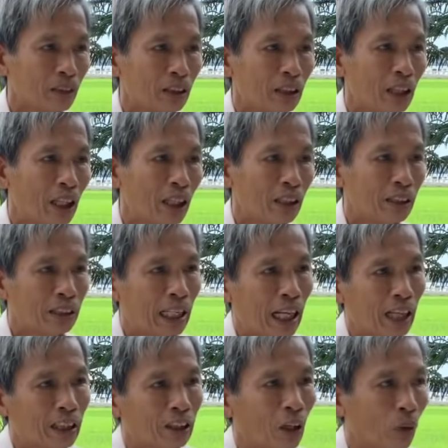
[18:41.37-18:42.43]
trên
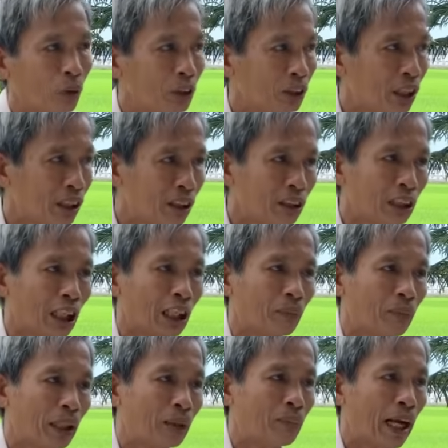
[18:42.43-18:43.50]
nhạc trỗi chín tầng
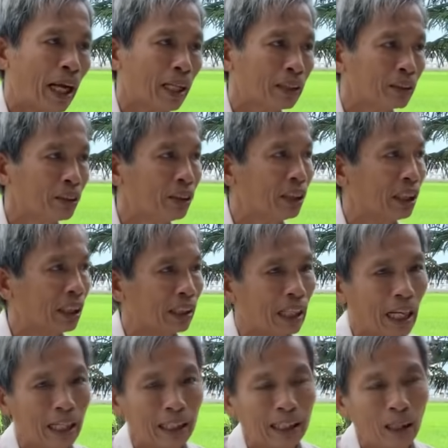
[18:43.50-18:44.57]
mây bạc dưới điện
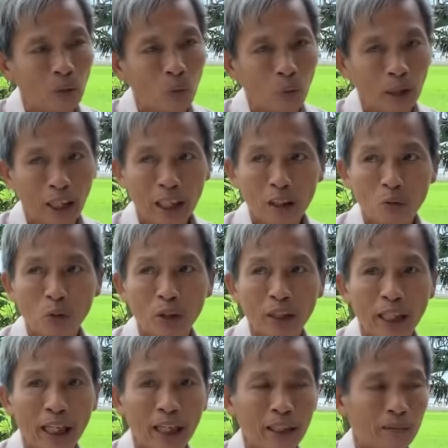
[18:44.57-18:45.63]
đài lầu cát nguy
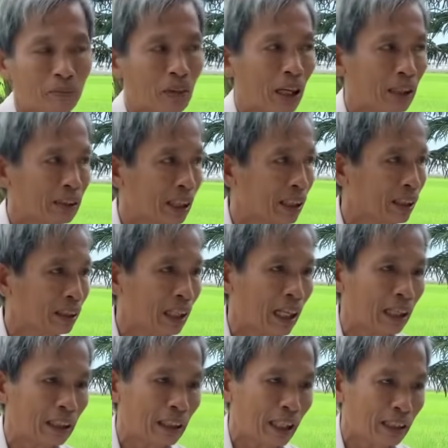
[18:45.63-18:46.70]
nga phật tiên
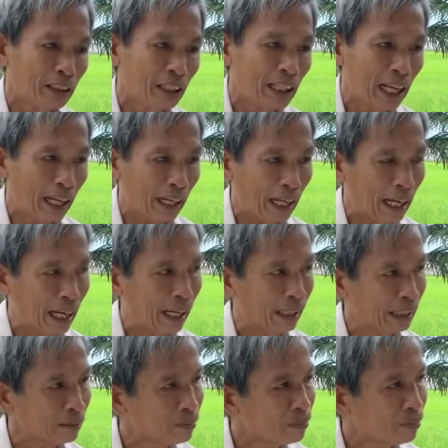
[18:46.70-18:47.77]
thần thánh tới hằng hà
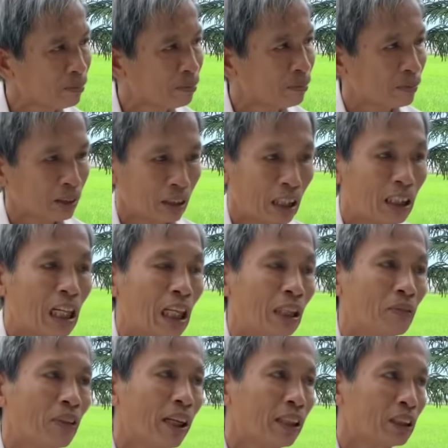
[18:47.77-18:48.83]
để định
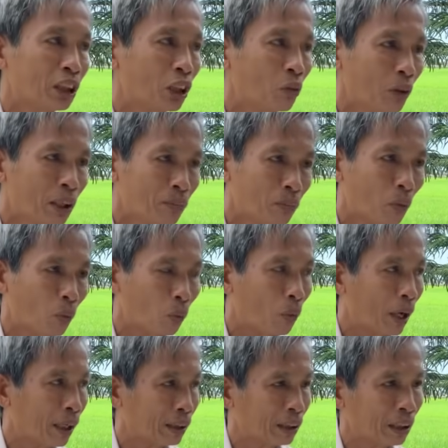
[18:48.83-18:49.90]
phân chư quốc phục
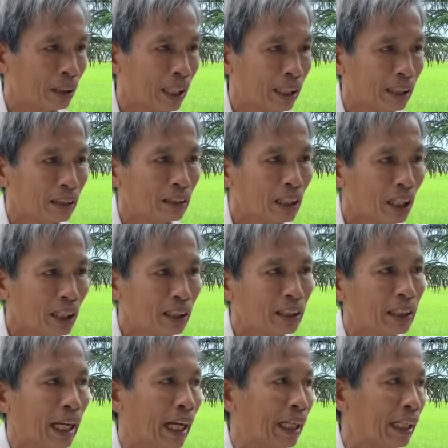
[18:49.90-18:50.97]
hòa từ đây đến
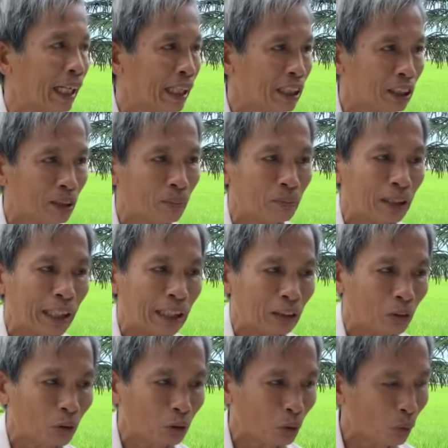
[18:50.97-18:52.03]
ngày ấy xum dày
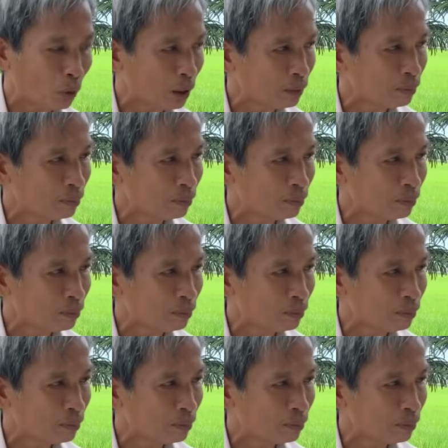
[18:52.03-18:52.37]
tôi chúa